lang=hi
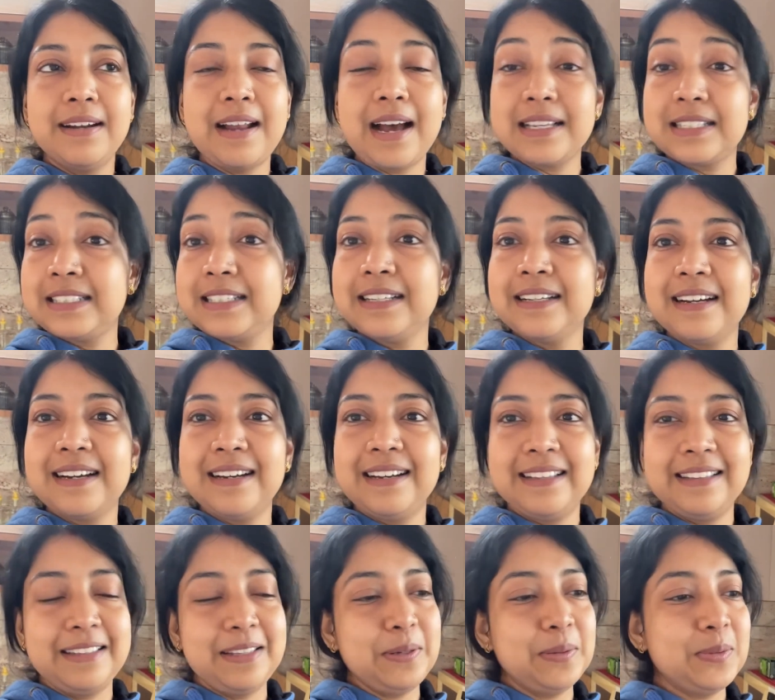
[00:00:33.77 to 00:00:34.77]
डस्टिंग कर
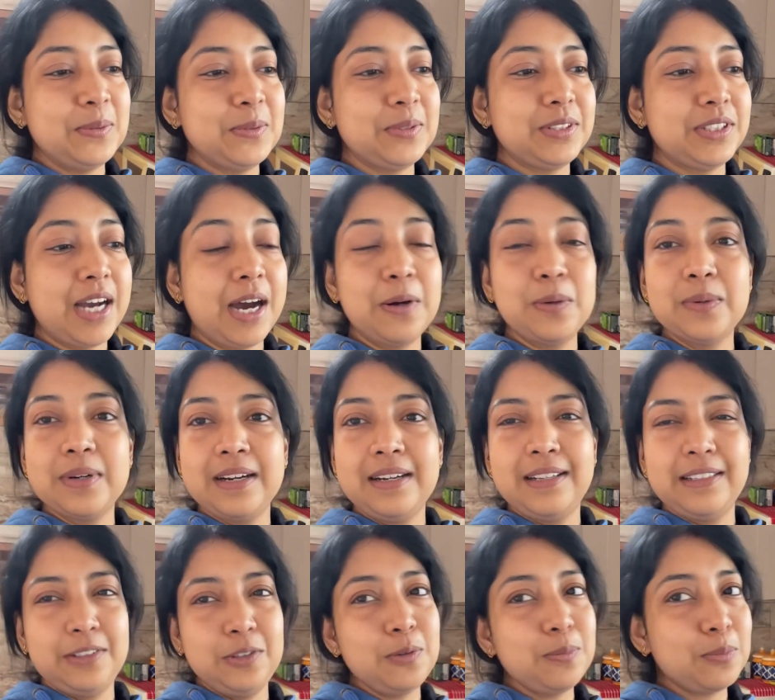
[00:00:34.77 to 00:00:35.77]
लेती हूँ झाड़ू कर
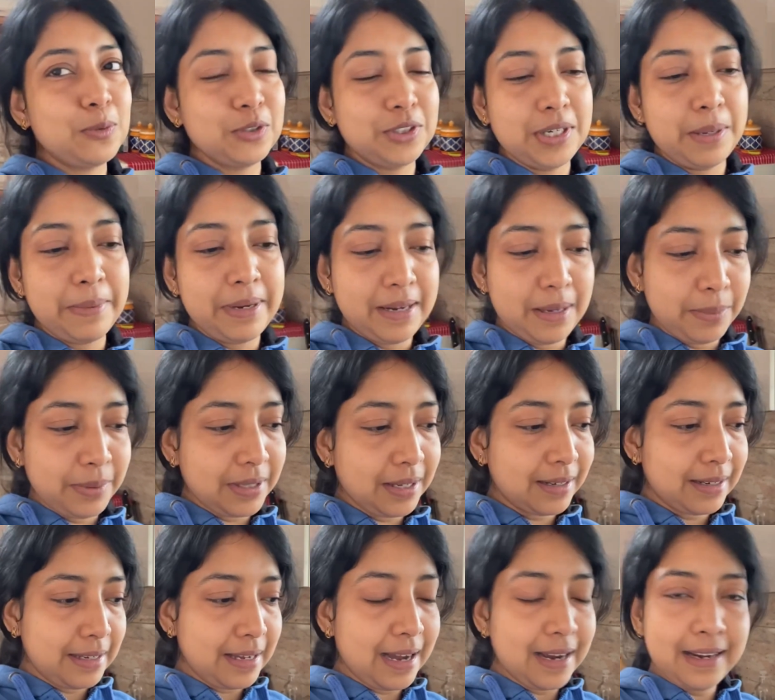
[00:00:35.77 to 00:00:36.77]
लेती हूँ पोछा मैंने अभी
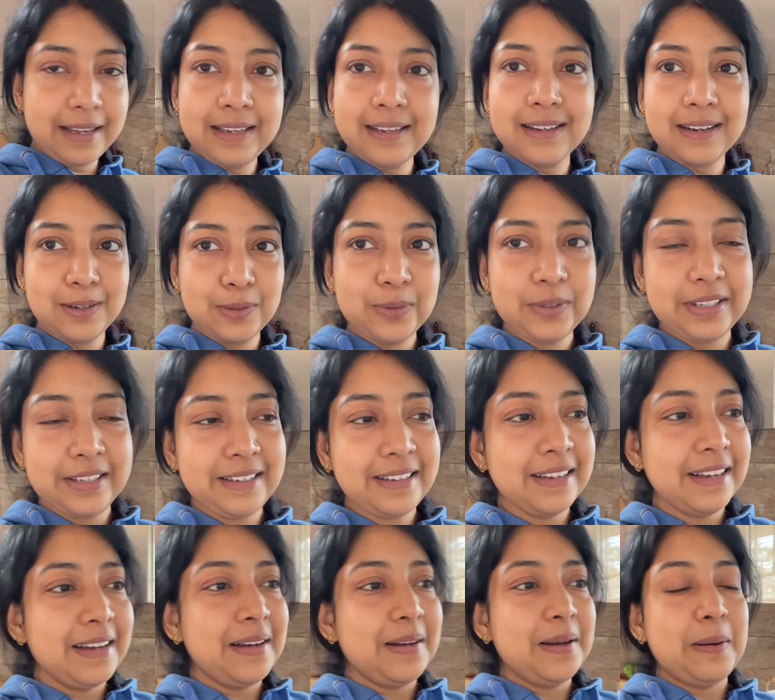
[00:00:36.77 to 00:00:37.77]
तक किया नहीं करूंगी
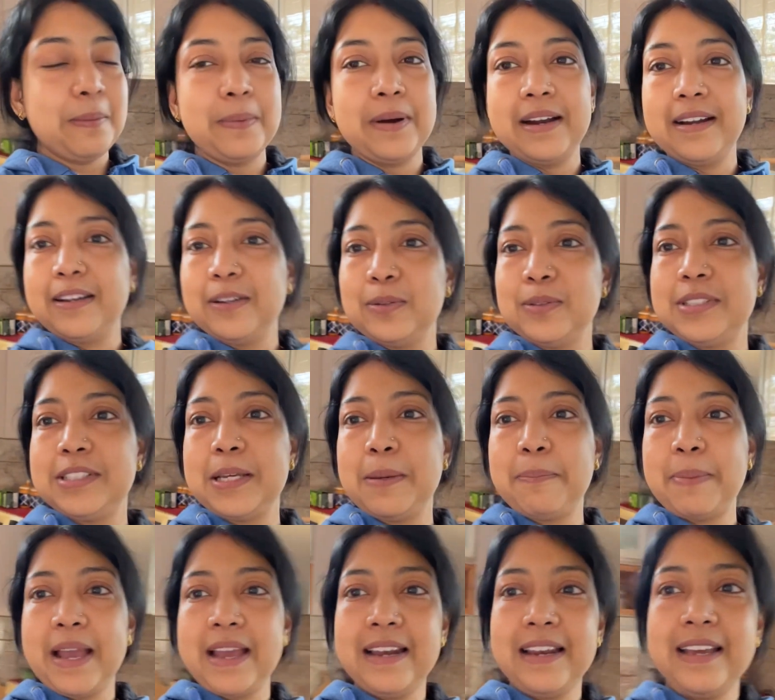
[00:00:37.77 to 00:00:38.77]
बट उससे
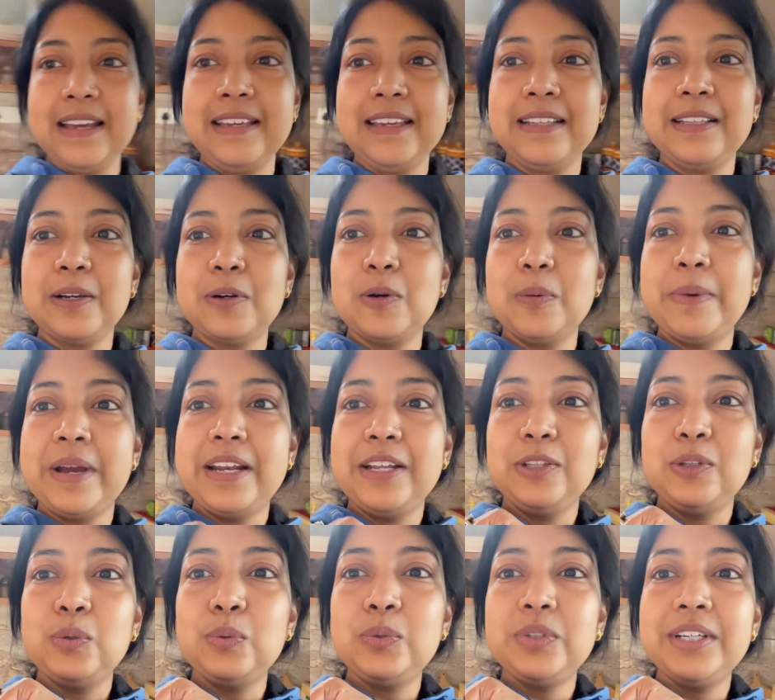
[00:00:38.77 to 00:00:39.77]
पहले ये देखो मैंने
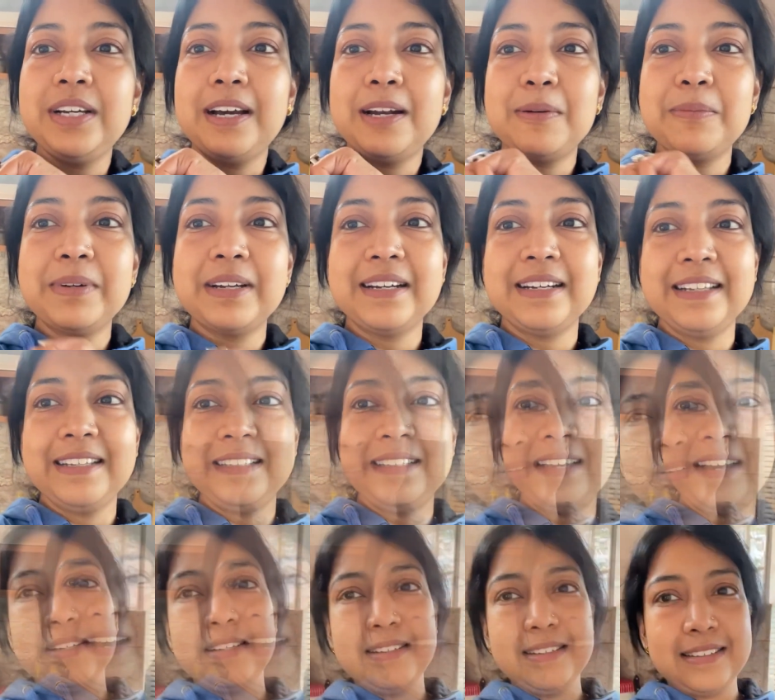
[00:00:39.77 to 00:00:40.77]
दूध गर्म करने
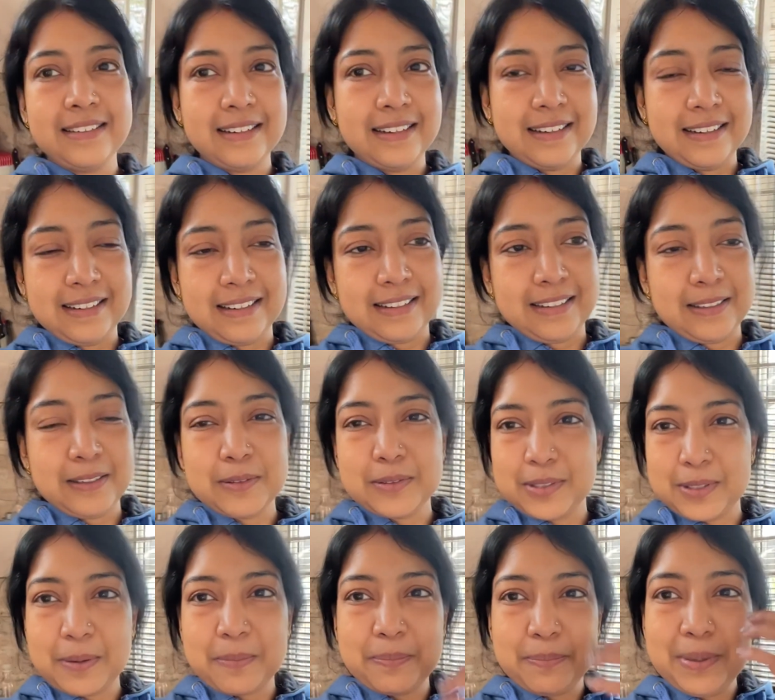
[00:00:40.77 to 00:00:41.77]
दिया फिर uh,
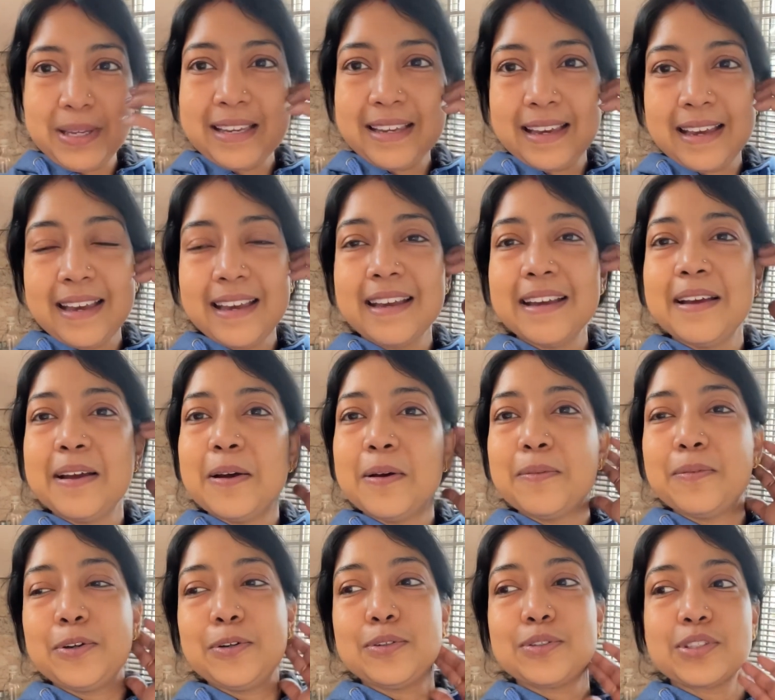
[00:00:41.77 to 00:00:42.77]
सब पी के
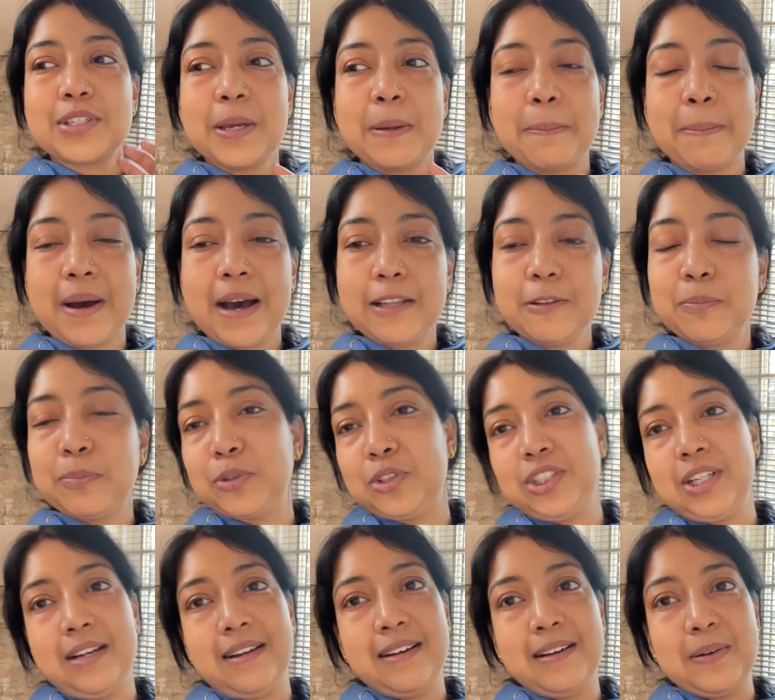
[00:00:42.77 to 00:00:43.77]
फिर उसके बाद
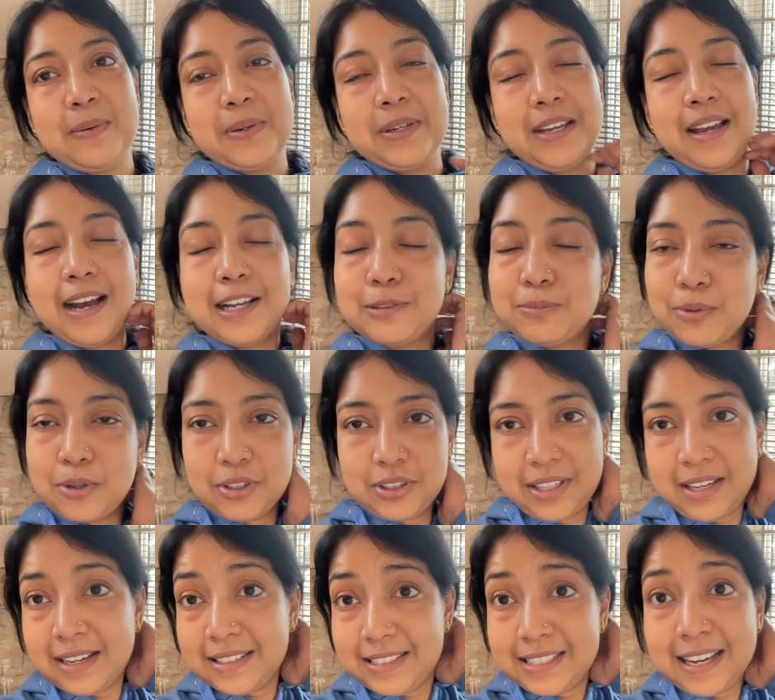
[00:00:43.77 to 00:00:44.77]
पोछा लगाऊंगी आज
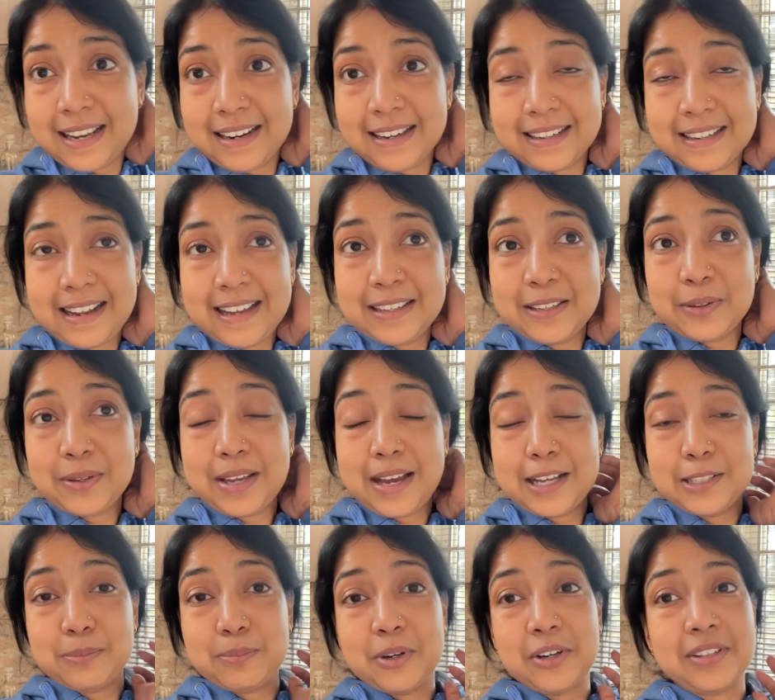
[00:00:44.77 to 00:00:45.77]
बहुत अच्छा लग रहा है क्योंकि
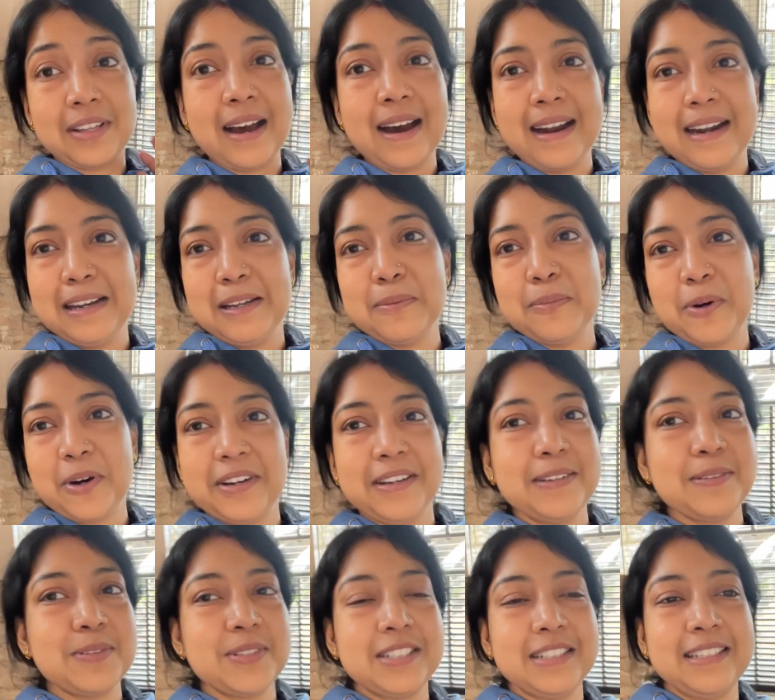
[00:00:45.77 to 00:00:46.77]
आज बहुत अर्ली
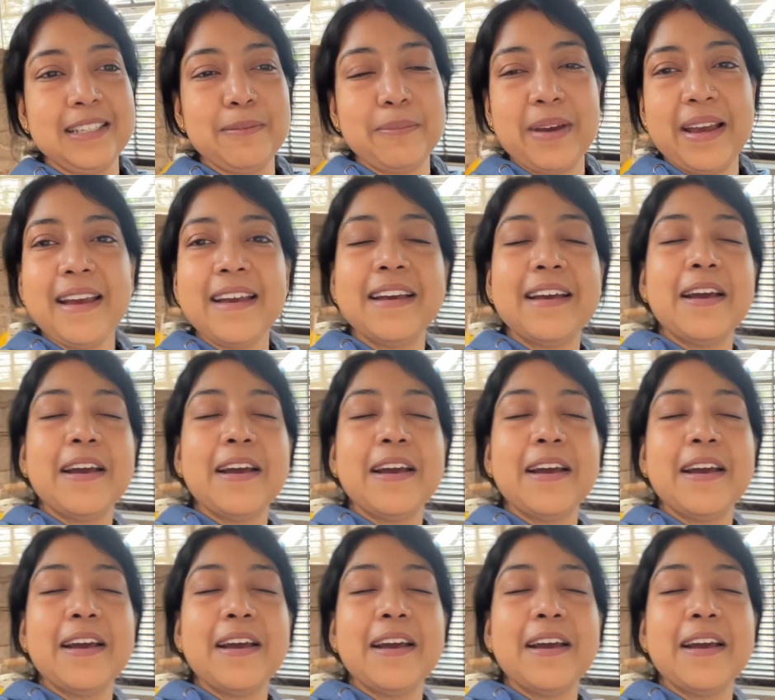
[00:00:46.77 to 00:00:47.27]
मॉर्निंग उठी थी मैं